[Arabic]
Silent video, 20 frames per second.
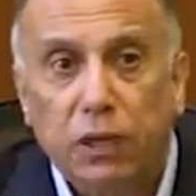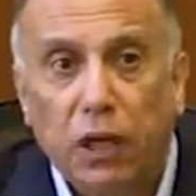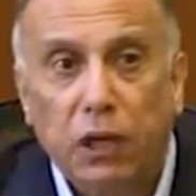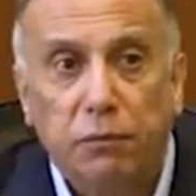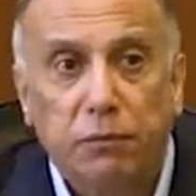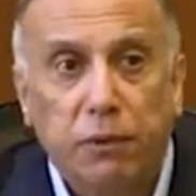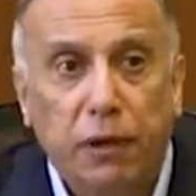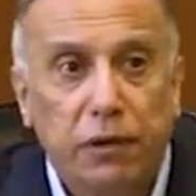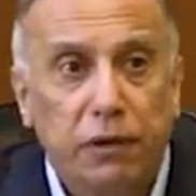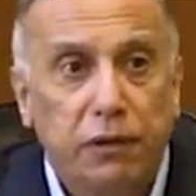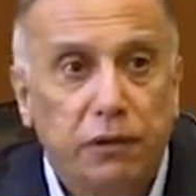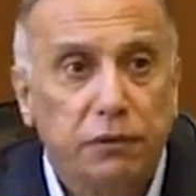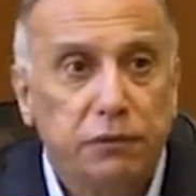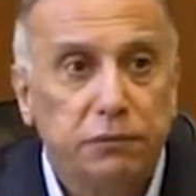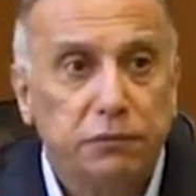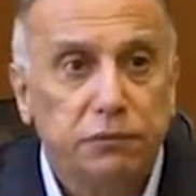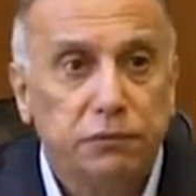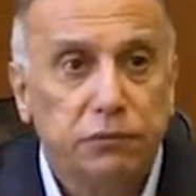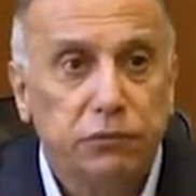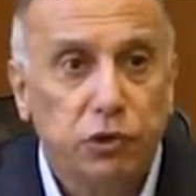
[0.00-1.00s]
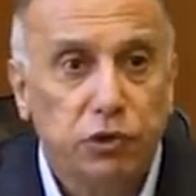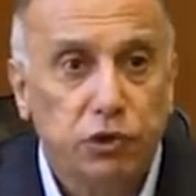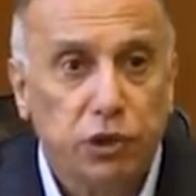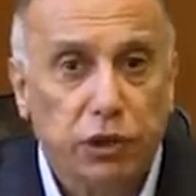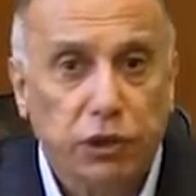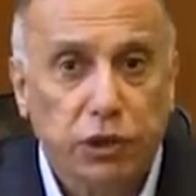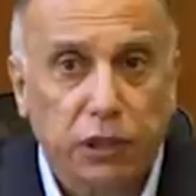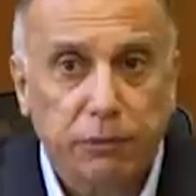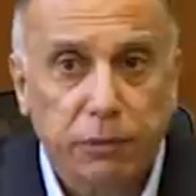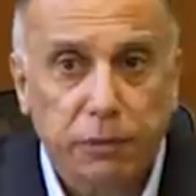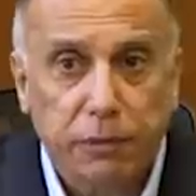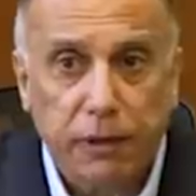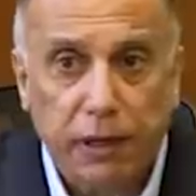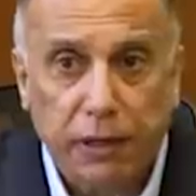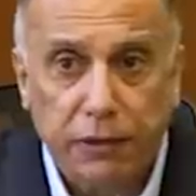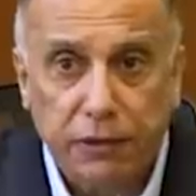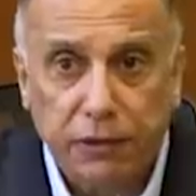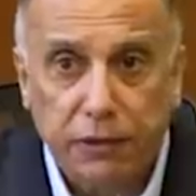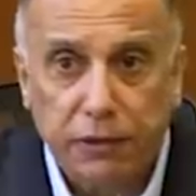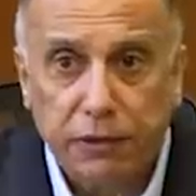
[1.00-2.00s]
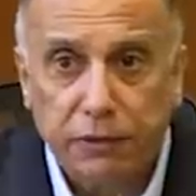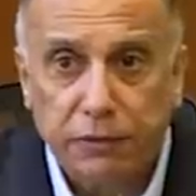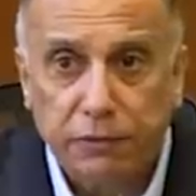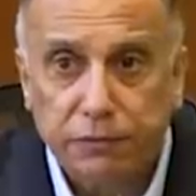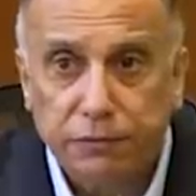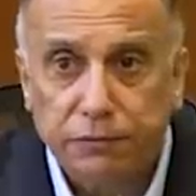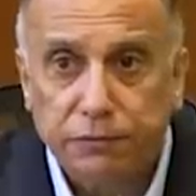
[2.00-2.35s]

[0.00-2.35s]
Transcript: البعض يشكك بما حدث